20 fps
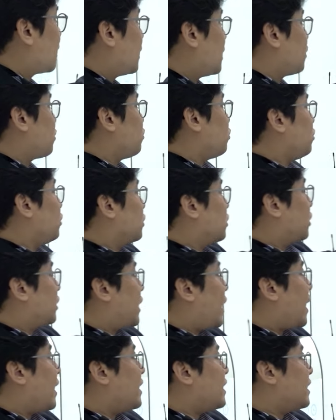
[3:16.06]
그리고
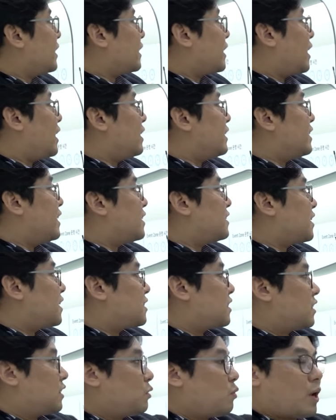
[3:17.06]
저기 하이니켈
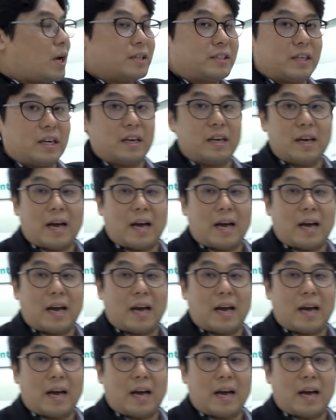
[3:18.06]
ESS 화재